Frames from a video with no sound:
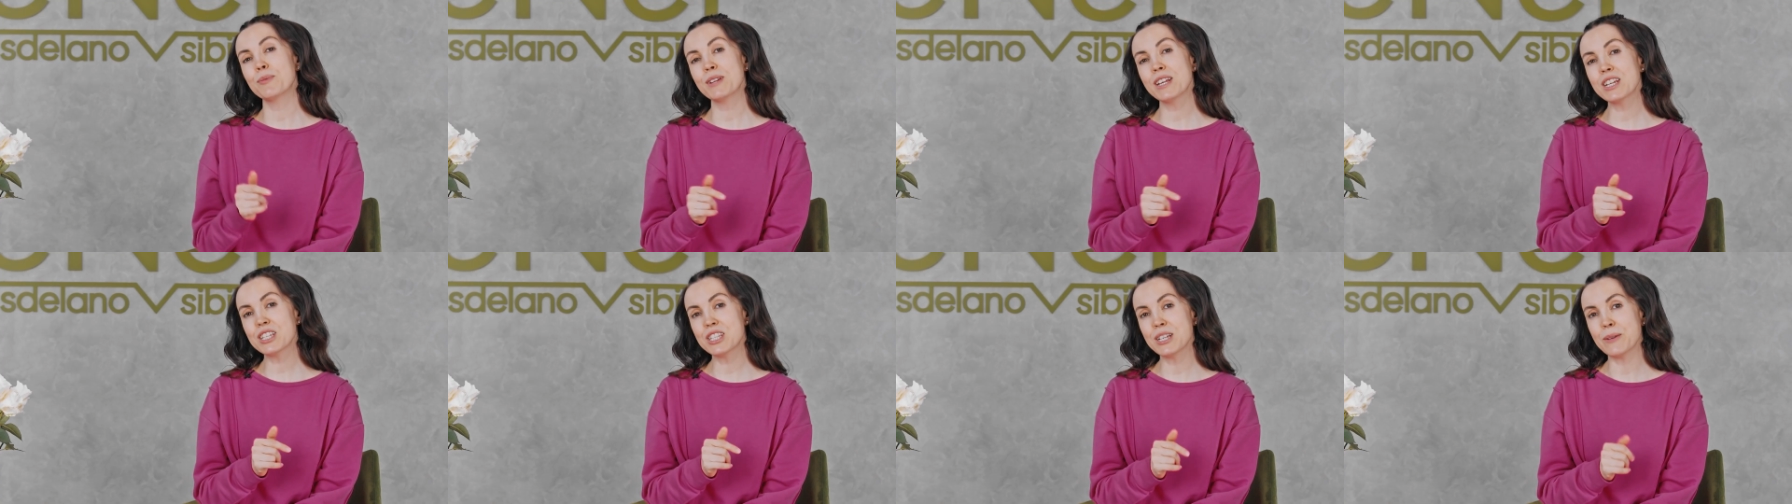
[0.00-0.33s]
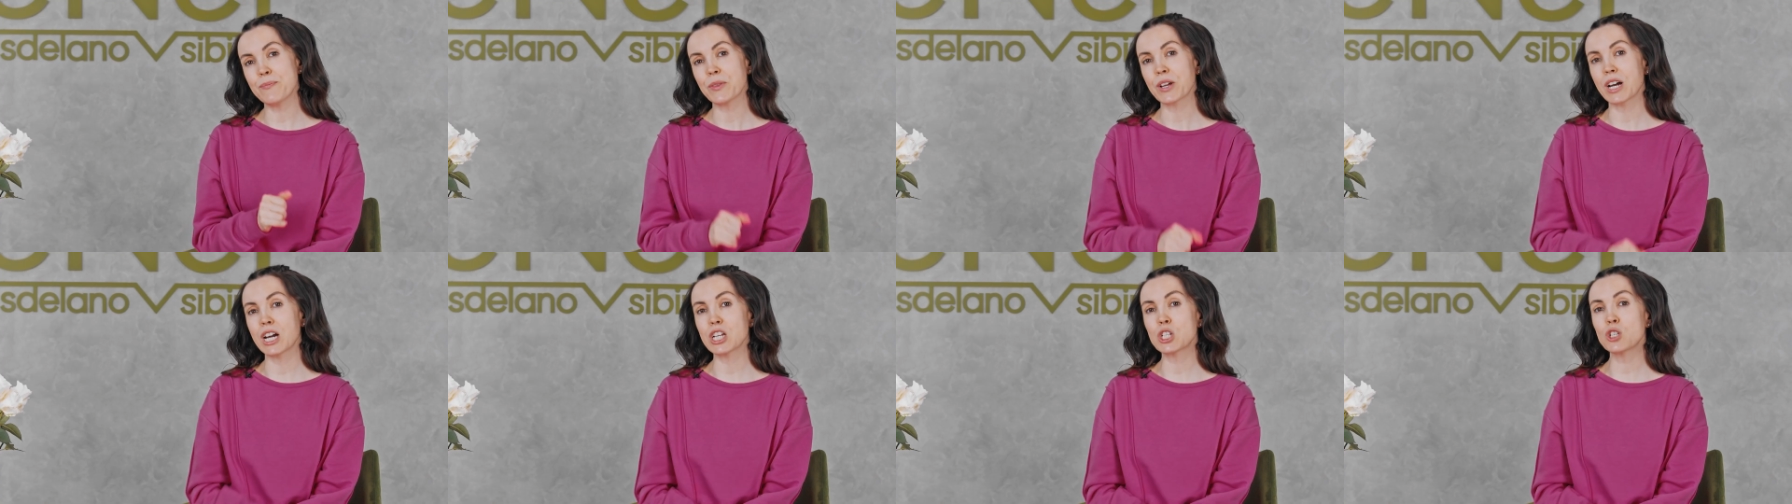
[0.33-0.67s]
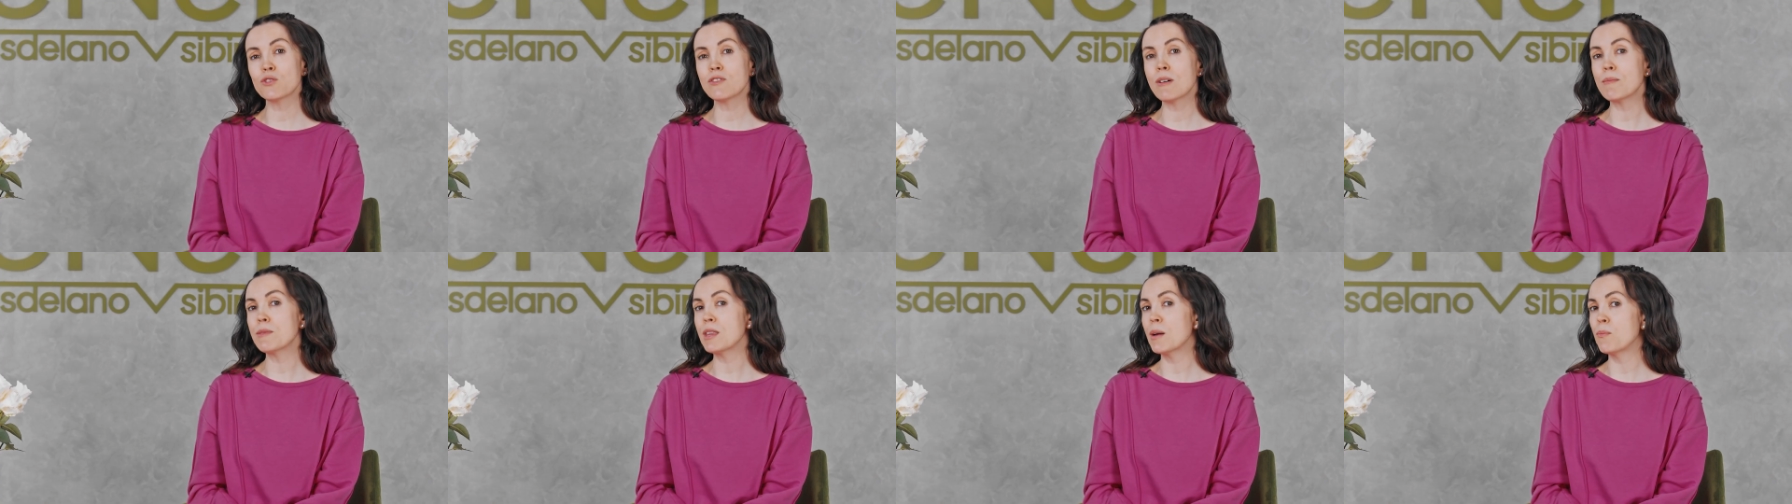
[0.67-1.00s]
прежде
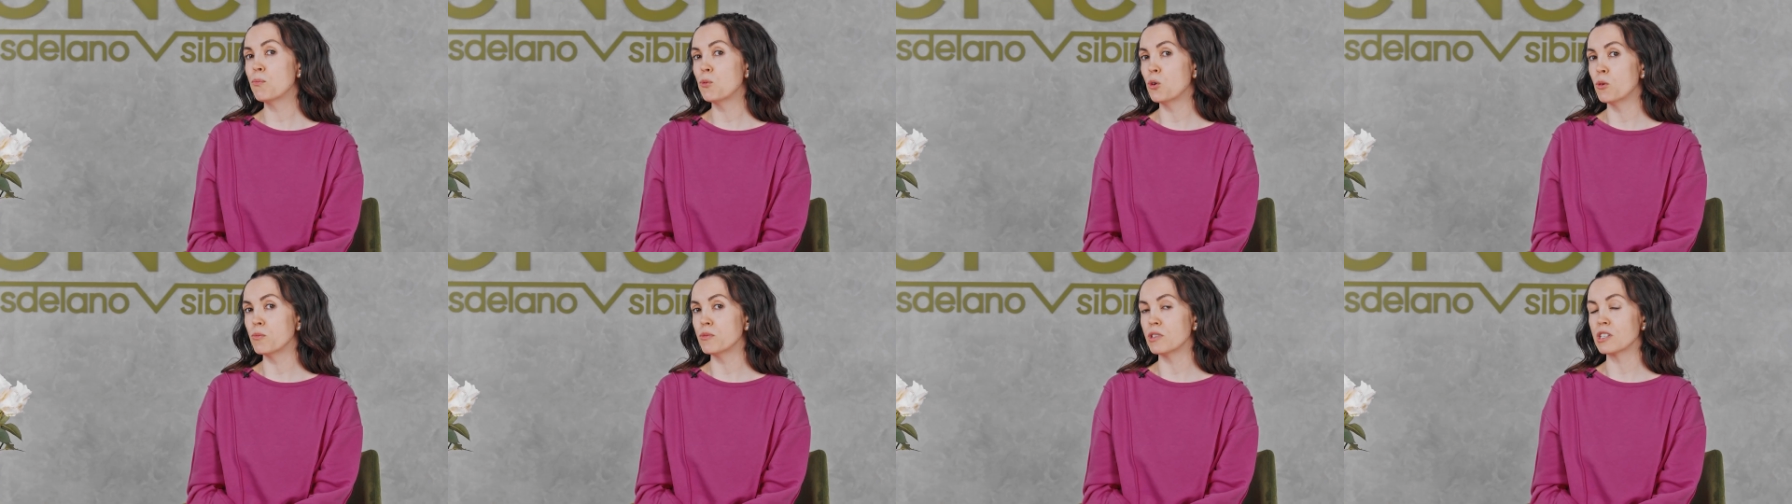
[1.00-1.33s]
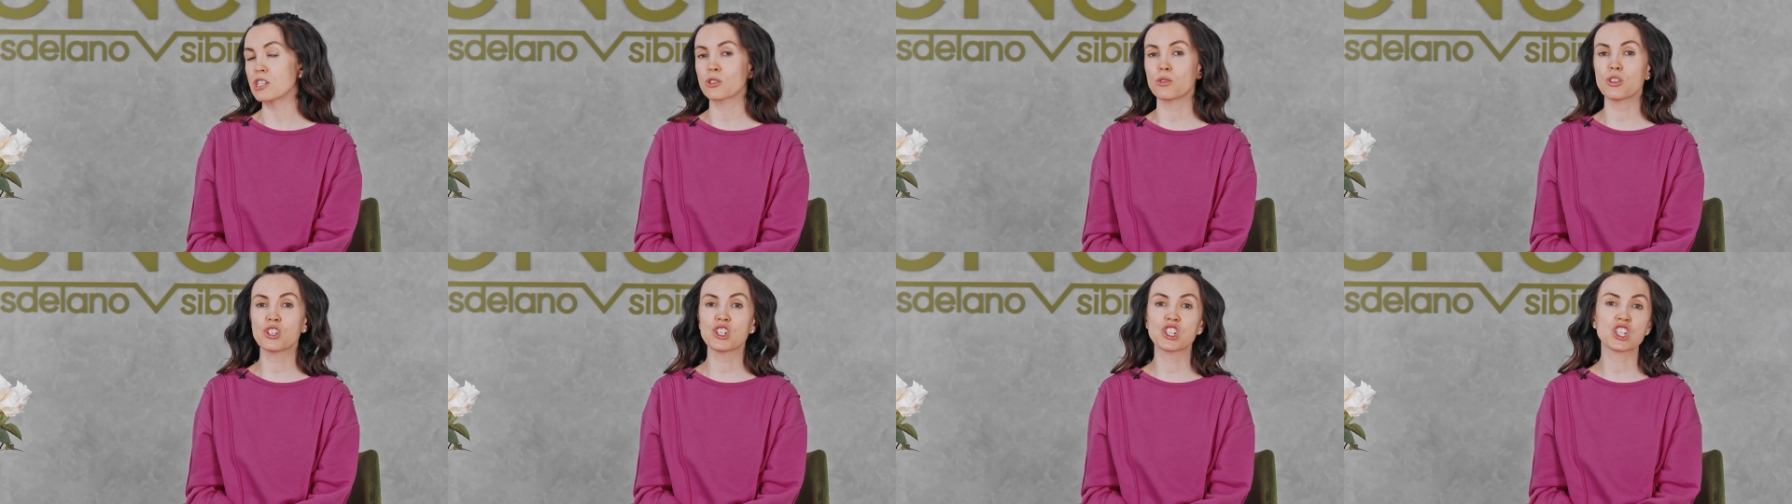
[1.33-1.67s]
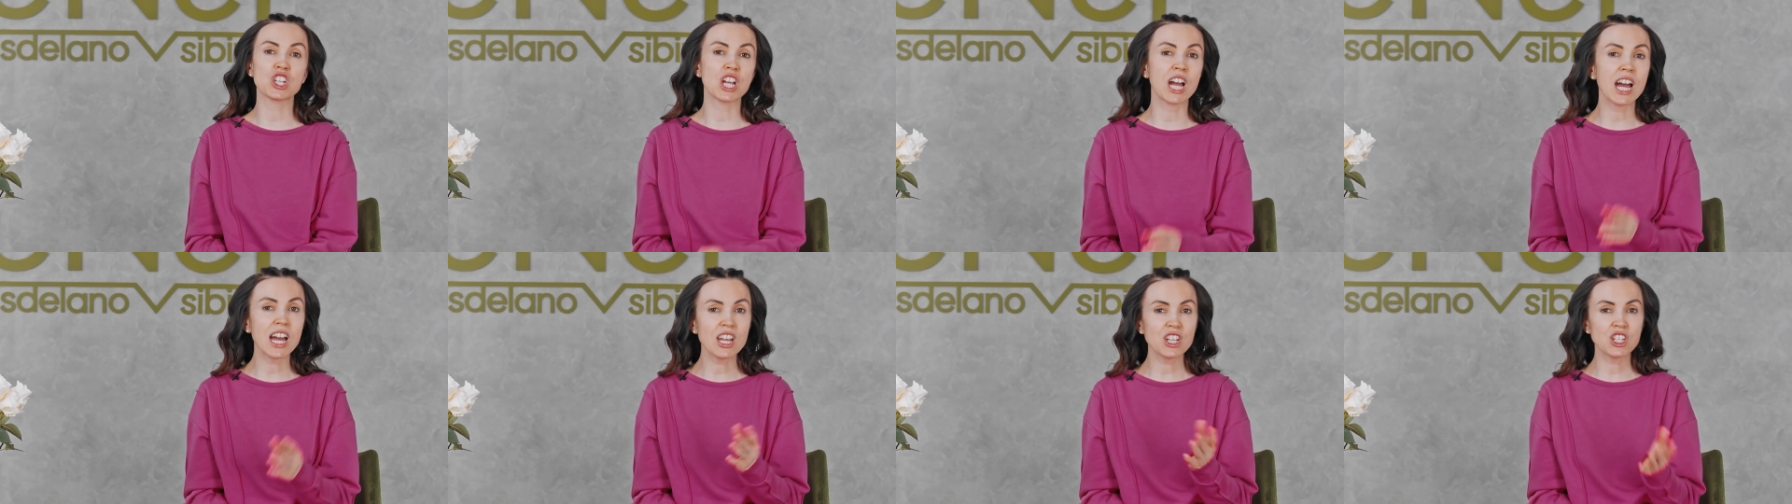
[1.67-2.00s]
хочу вам напомнить, что
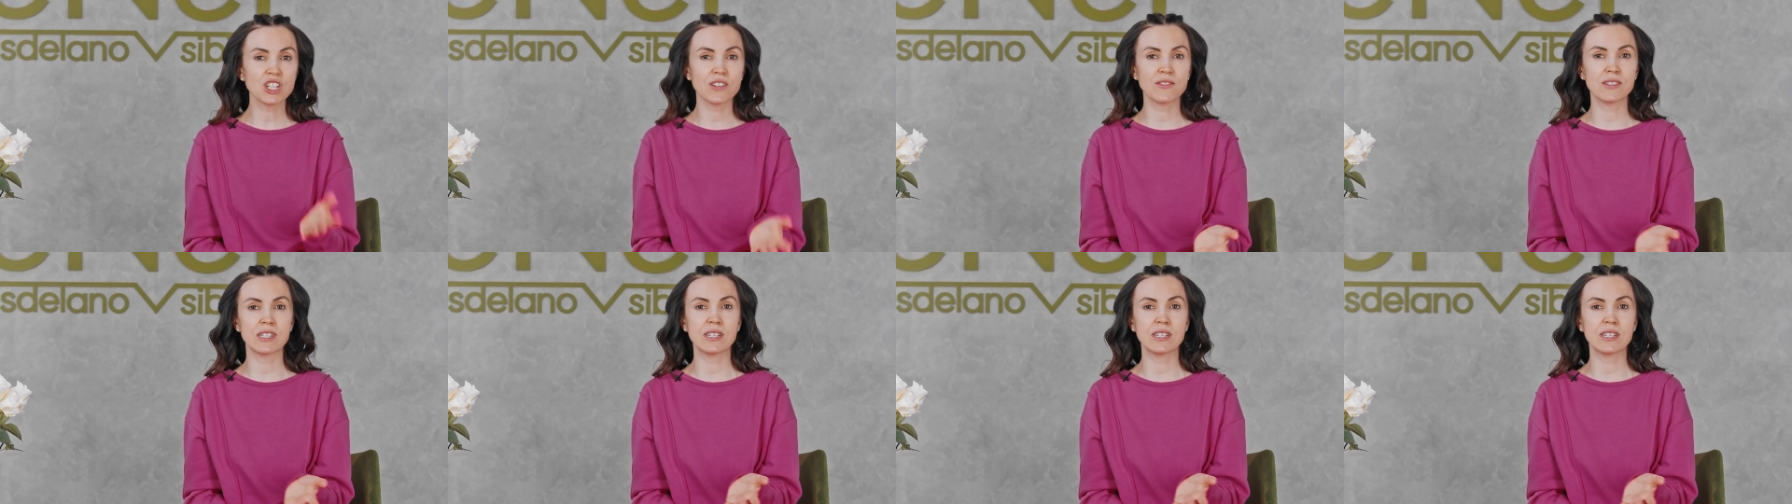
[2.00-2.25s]
чаще